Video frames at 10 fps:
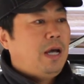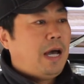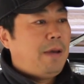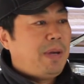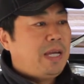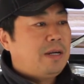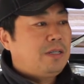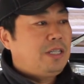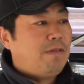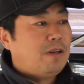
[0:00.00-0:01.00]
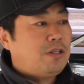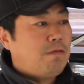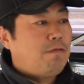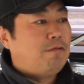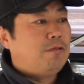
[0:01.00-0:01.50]
还配合地方
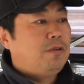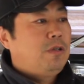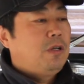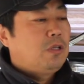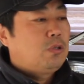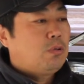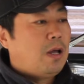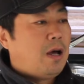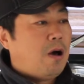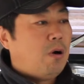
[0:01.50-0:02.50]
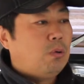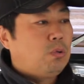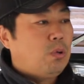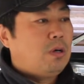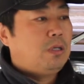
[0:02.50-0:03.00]
政府做了好
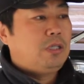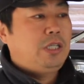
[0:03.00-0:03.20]
多